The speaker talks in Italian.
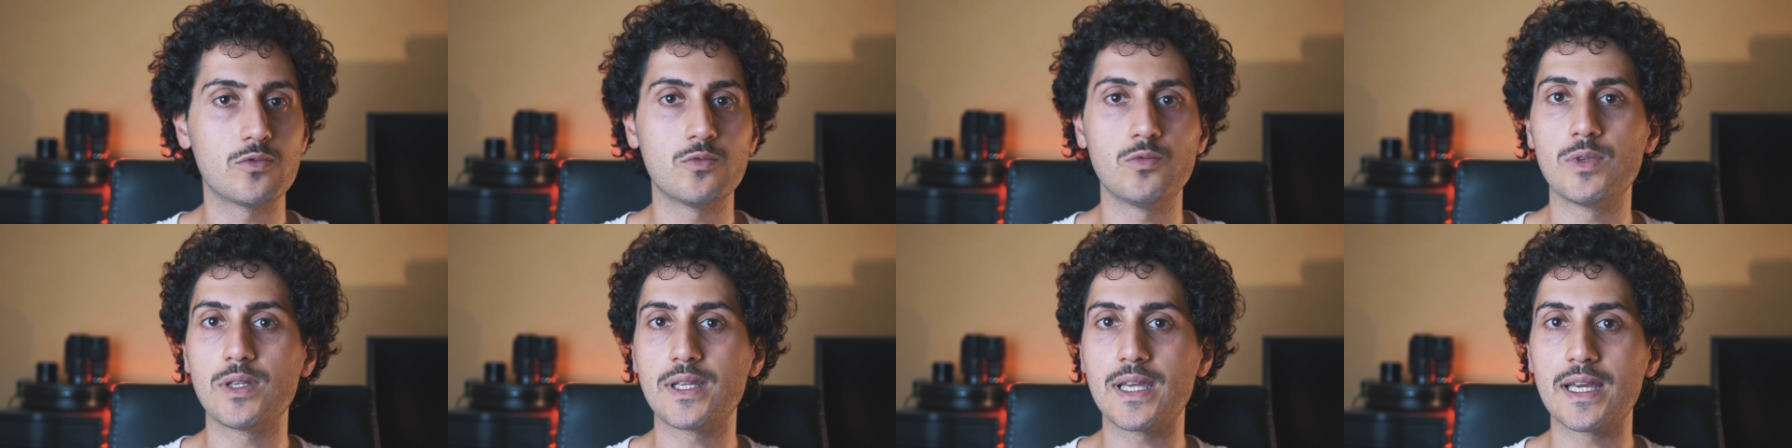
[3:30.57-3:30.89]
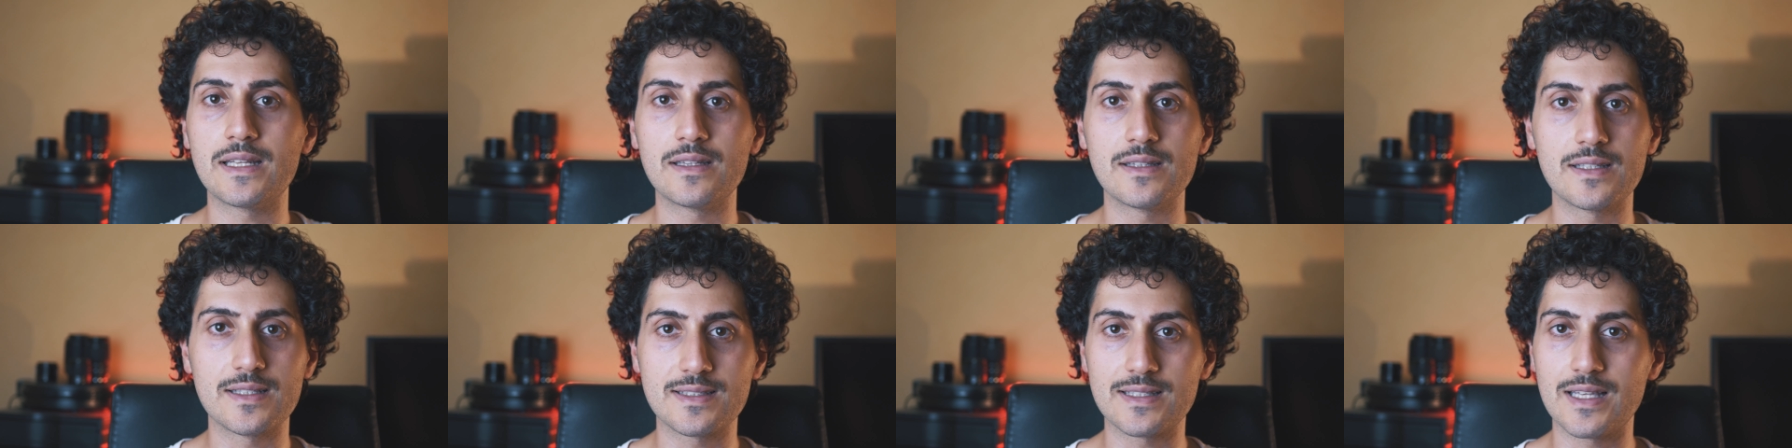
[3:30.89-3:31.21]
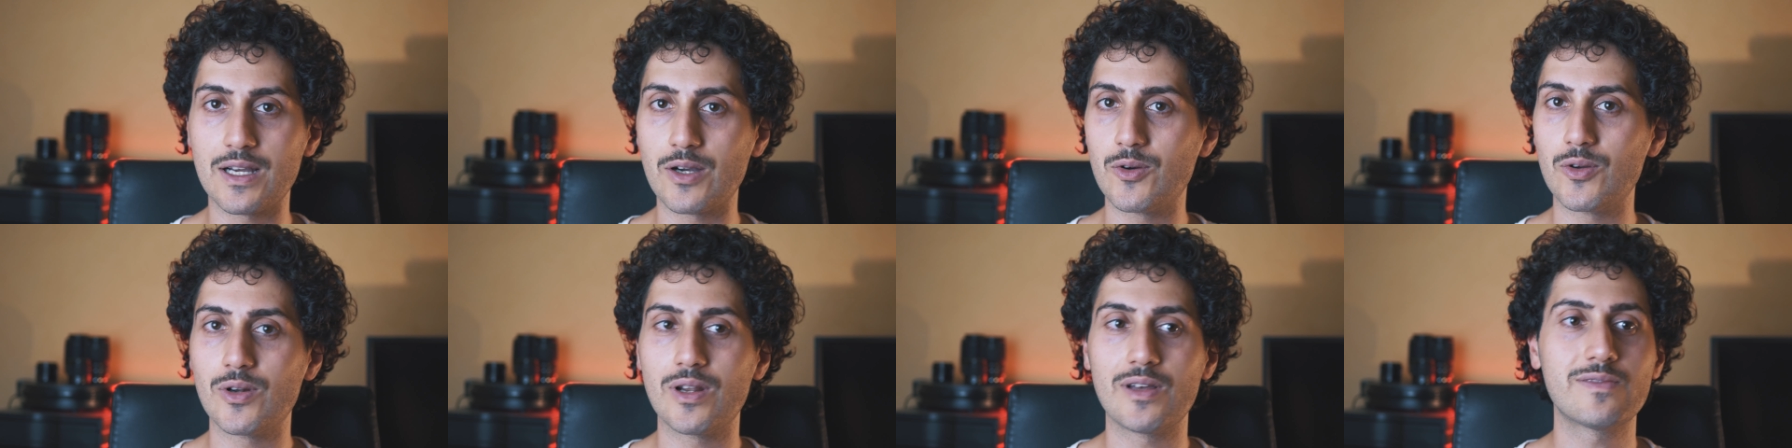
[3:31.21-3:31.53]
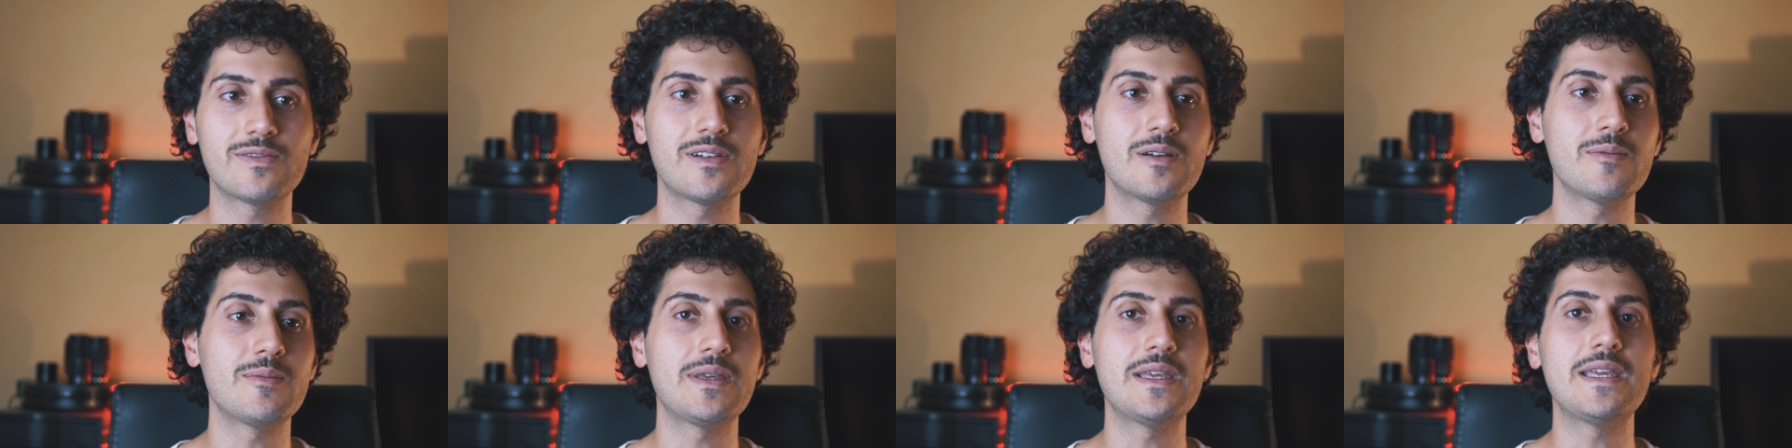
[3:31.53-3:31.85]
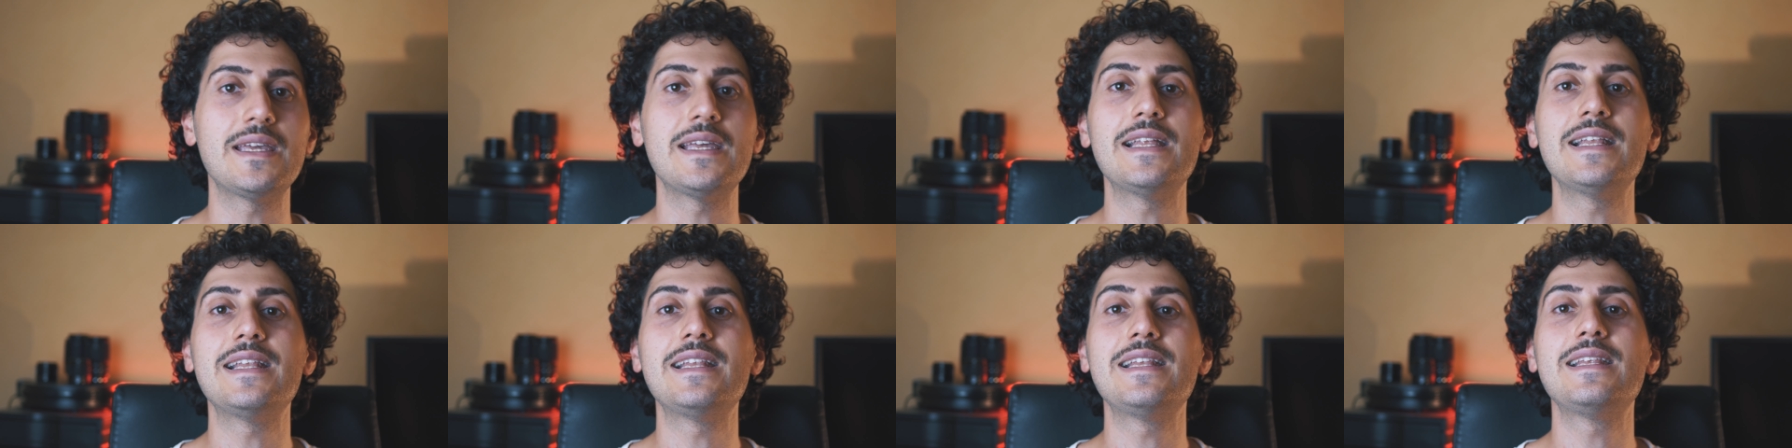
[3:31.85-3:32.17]
il weekend sta con la
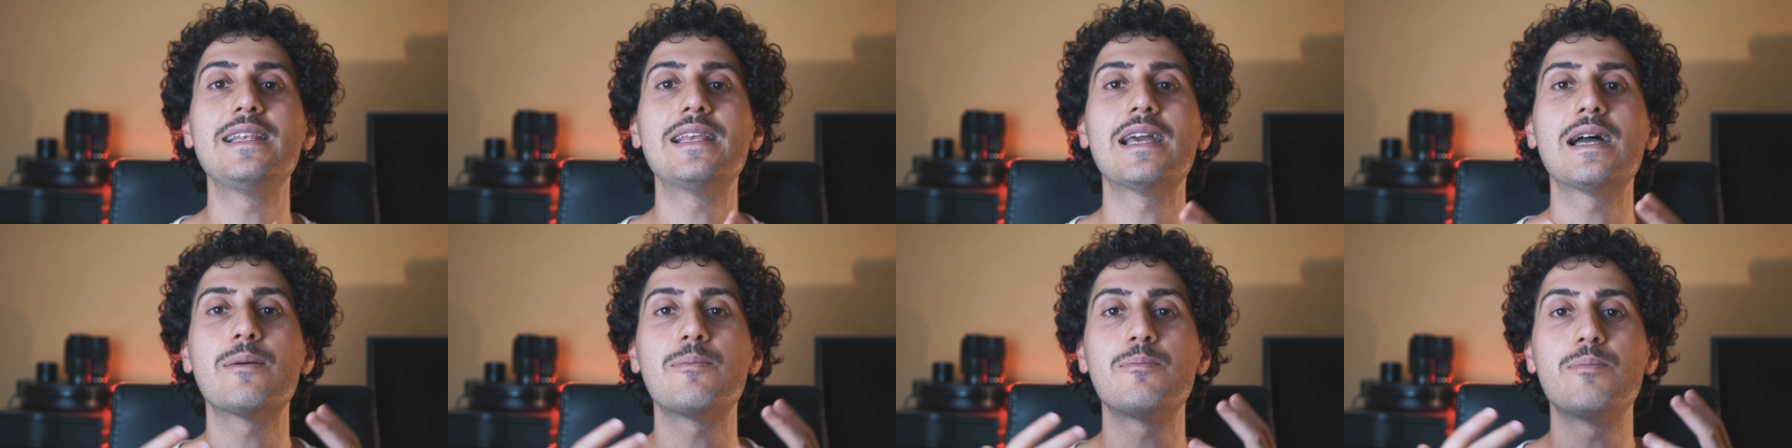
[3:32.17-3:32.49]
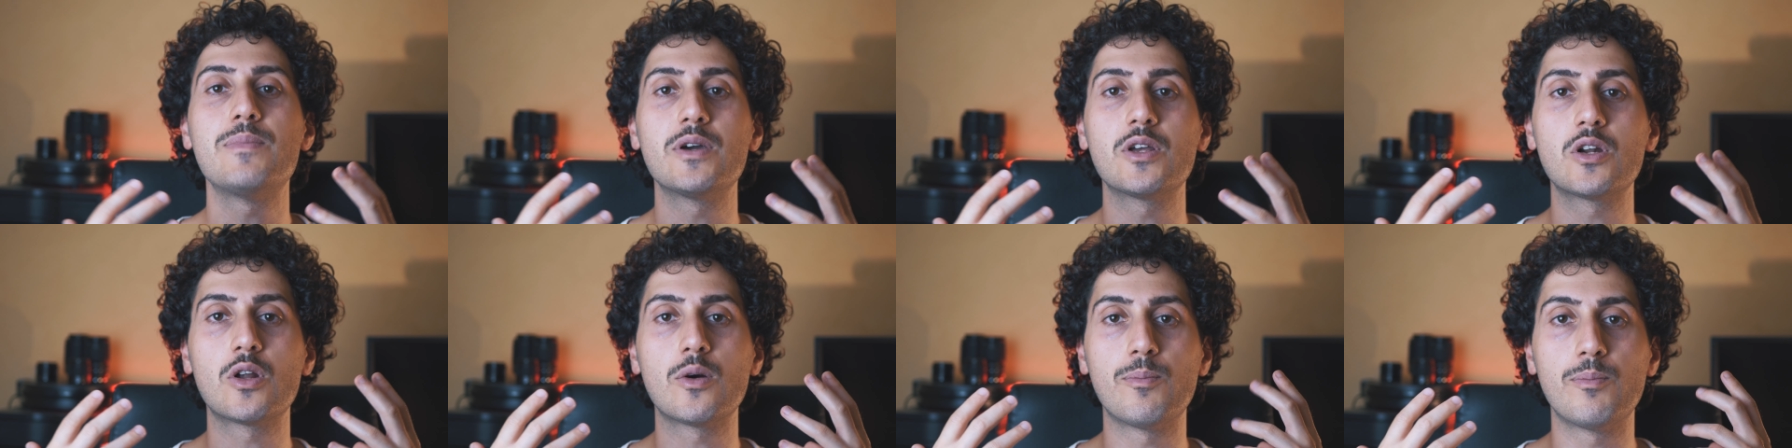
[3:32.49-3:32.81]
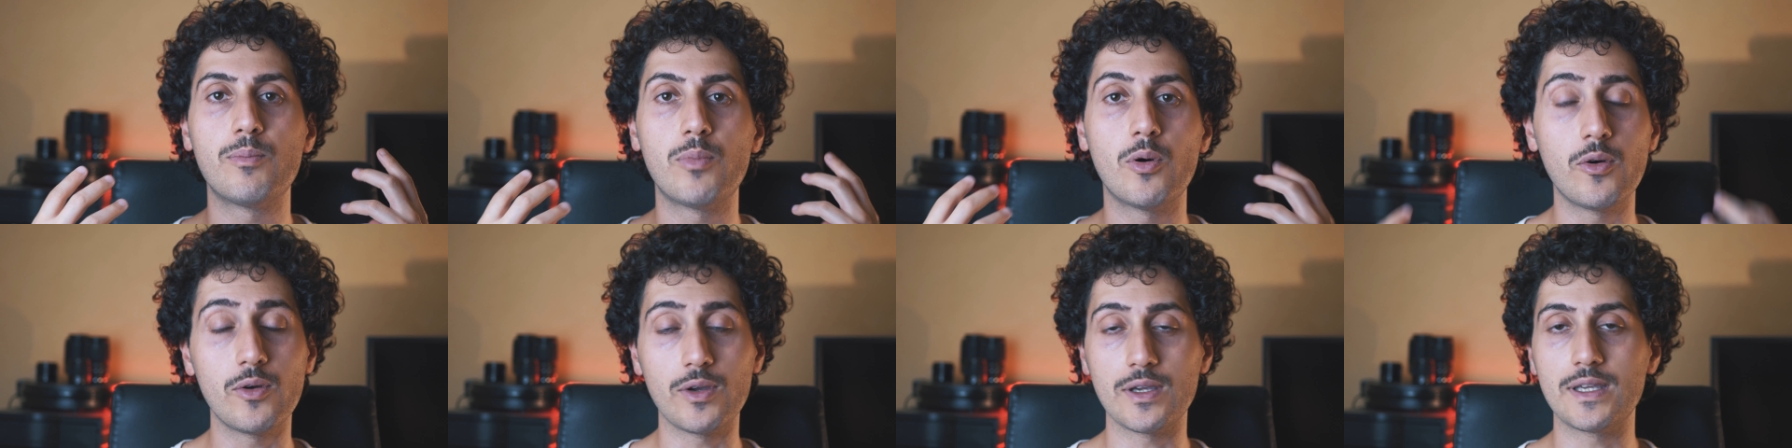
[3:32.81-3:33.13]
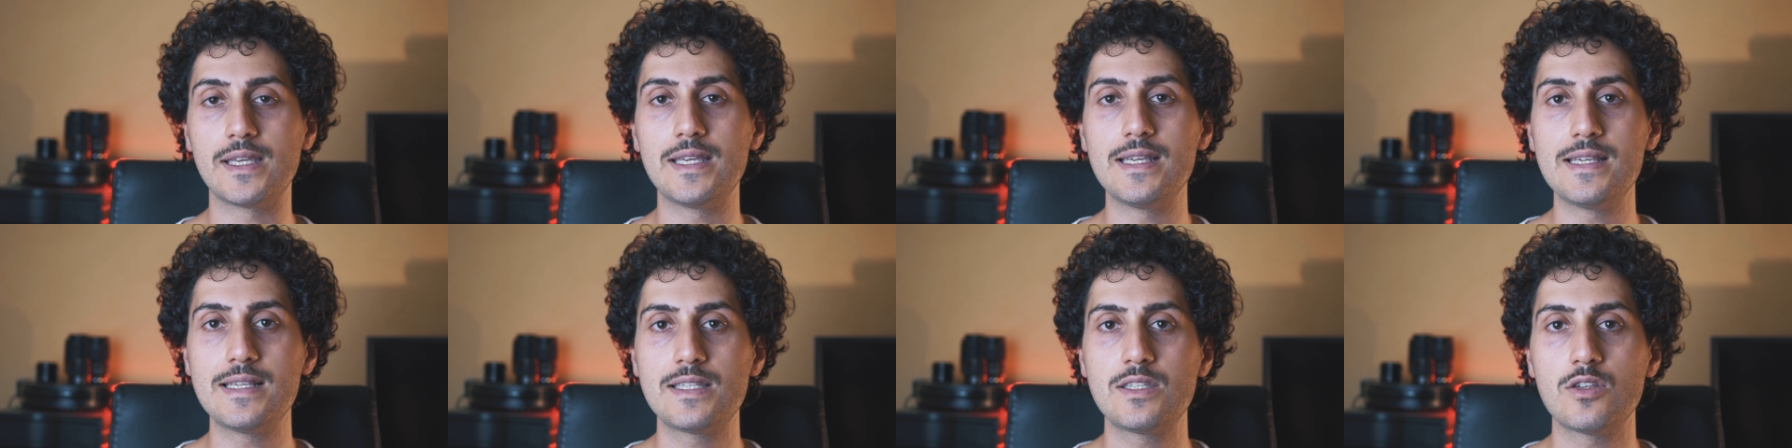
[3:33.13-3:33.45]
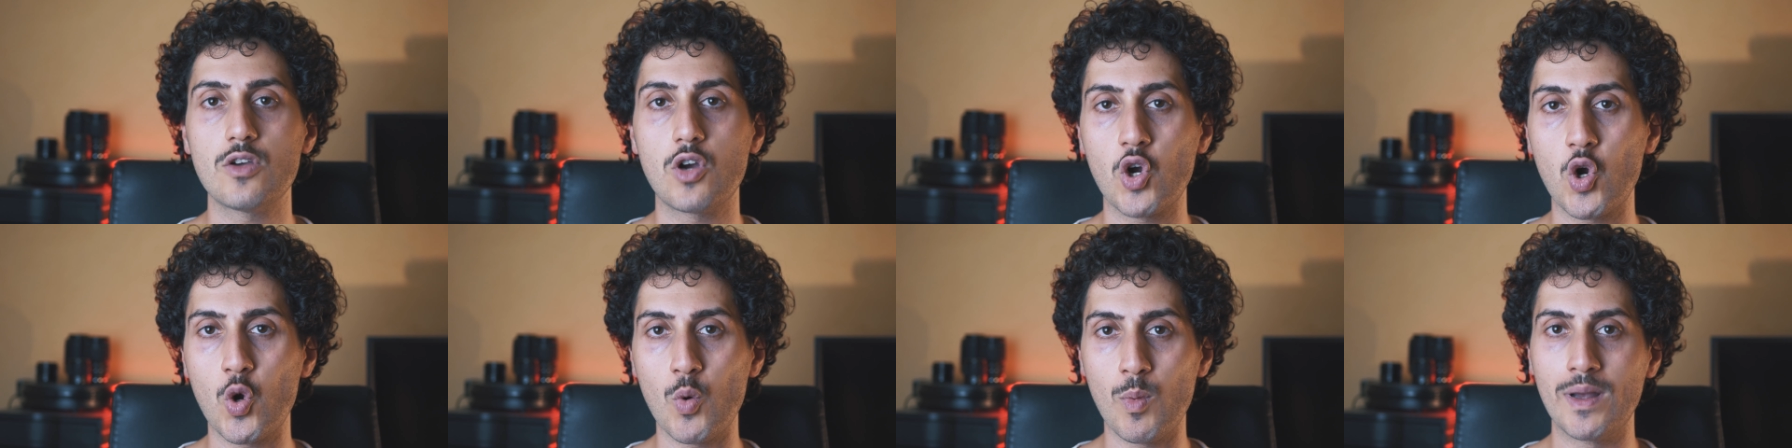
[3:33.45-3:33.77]
famiglia, però poi chi
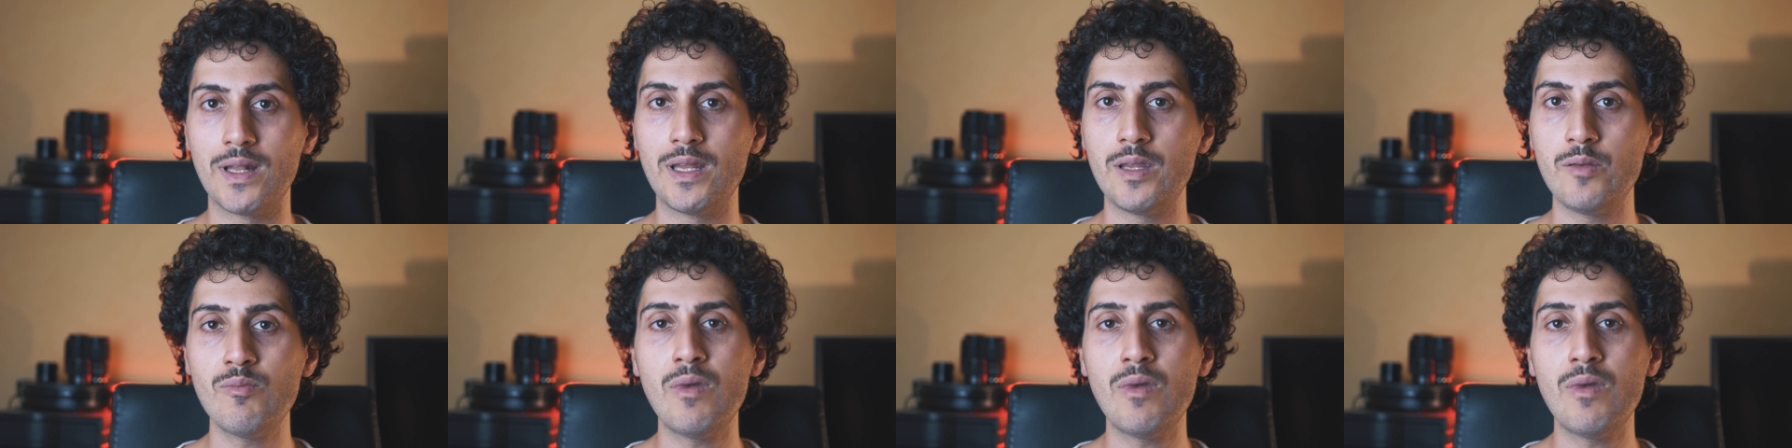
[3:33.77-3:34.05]
si occupa dei